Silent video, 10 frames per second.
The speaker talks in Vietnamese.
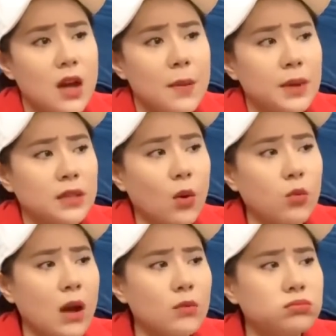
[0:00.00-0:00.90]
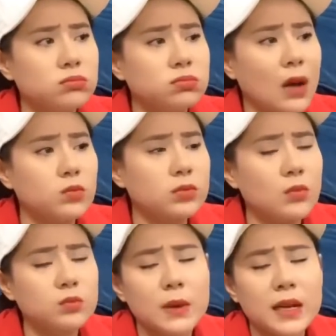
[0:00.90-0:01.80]
mình cũng không không
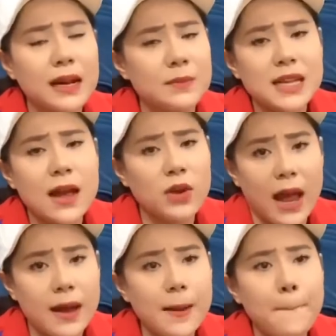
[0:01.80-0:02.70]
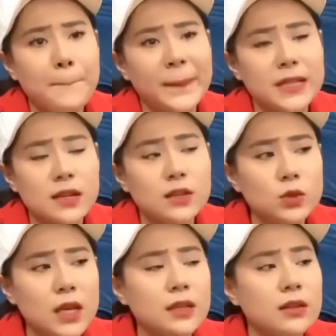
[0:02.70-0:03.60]
không biết làm sao cả mình sẽ ưu
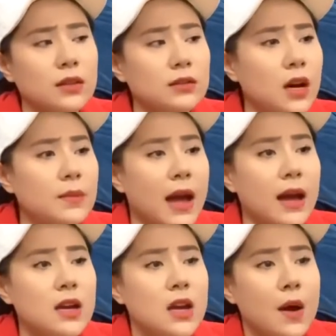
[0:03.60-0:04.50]
tiên cho những nơi mà